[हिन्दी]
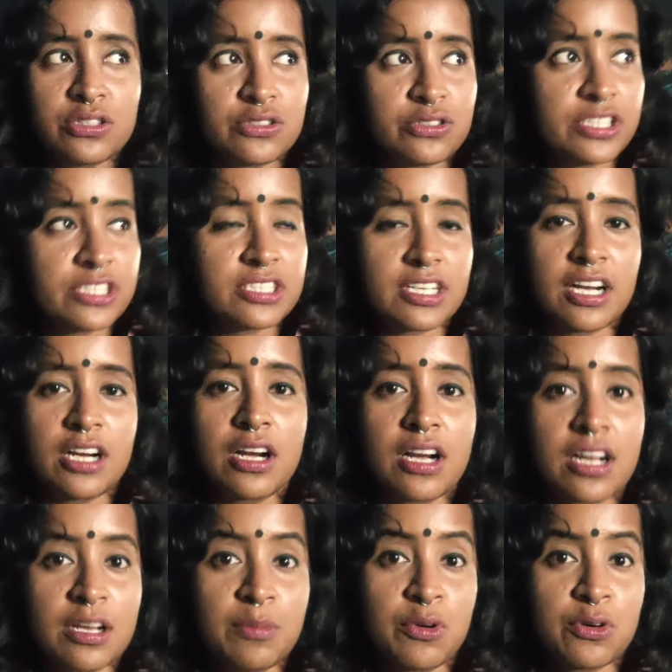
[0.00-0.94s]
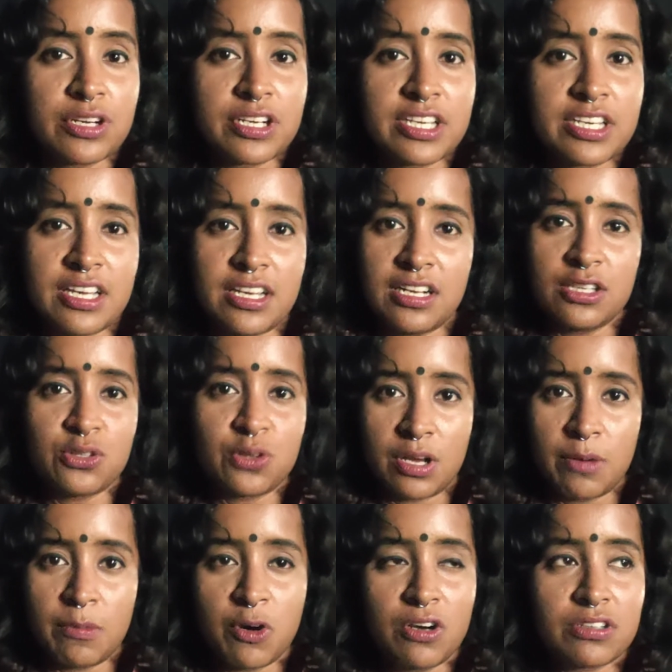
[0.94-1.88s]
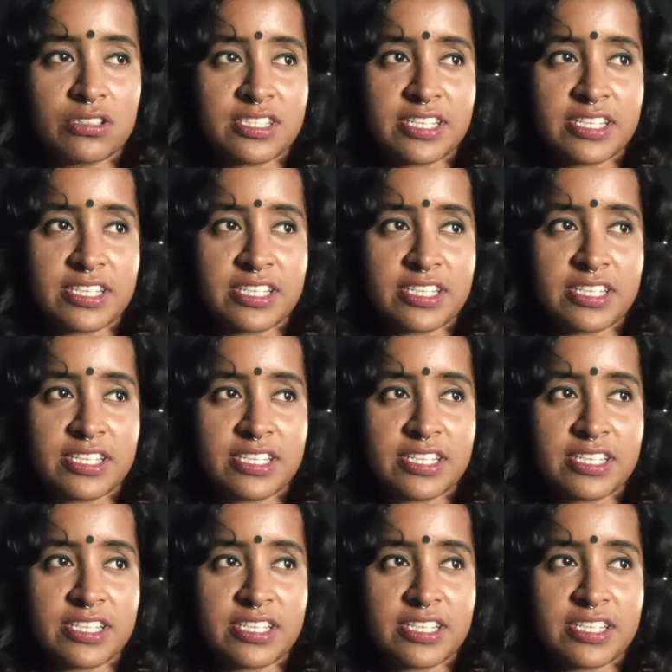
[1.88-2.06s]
तो ये जगह गर्म हो रखी है ना थोड़ा बहुत